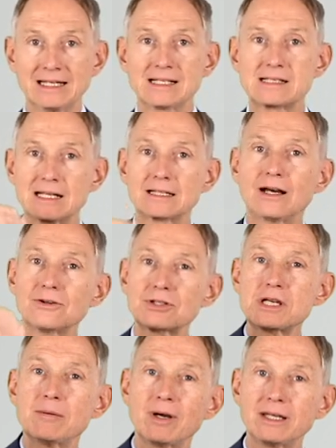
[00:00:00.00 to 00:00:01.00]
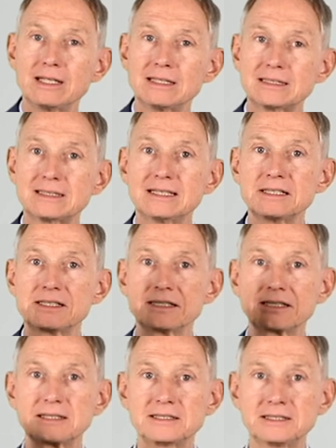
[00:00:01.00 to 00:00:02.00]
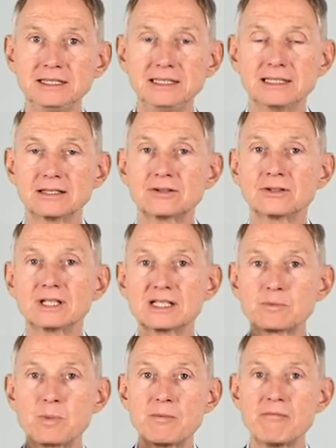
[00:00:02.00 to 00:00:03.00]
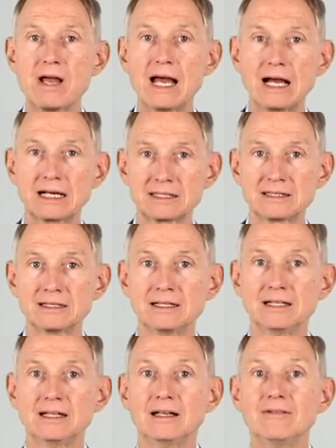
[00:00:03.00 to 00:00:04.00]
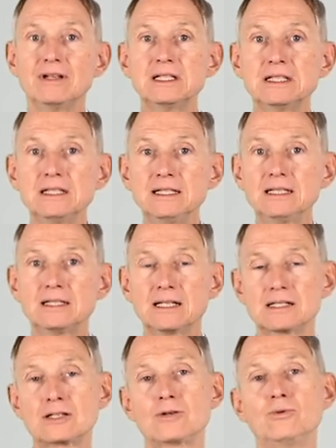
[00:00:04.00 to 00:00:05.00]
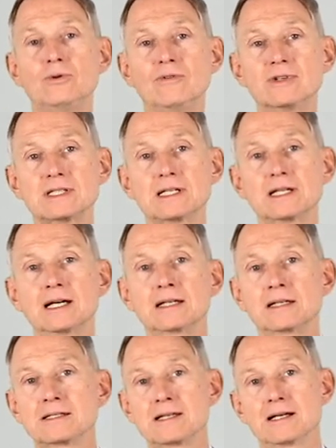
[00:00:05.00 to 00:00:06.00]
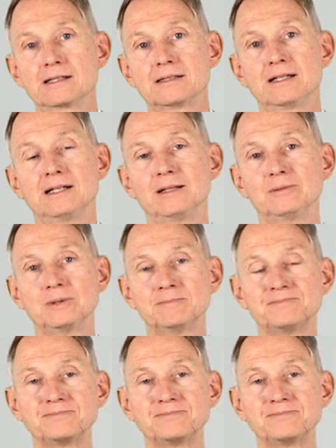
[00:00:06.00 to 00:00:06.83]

Dass da draußen jemand ist, den es interessiert und der es bemerkt, wenn ich nicht das tue, was ich angesagt habe.